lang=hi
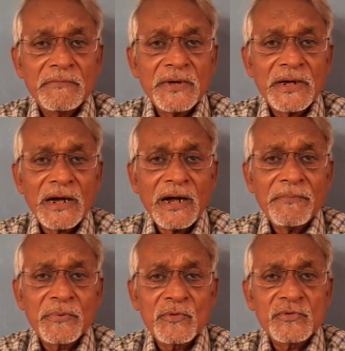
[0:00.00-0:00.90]
मगर
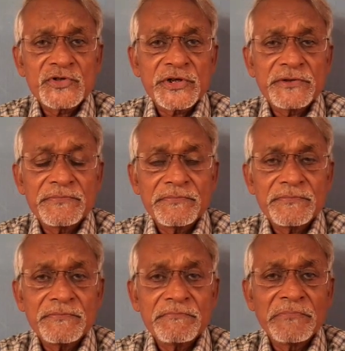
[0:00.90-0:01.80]
आप कुछ
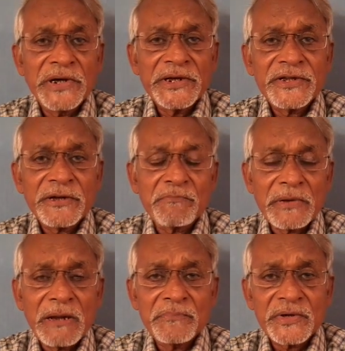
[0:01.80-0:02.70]
बेहतर
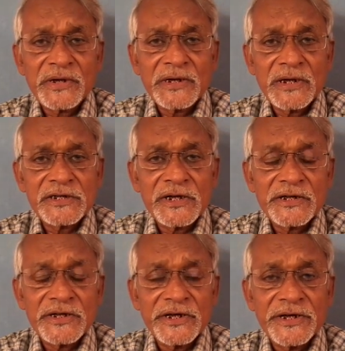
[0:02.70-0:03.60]
प्राप्त करना
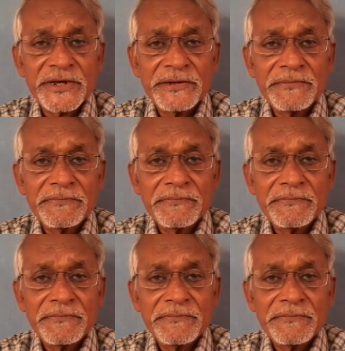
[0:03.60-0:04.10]
चाहते हैं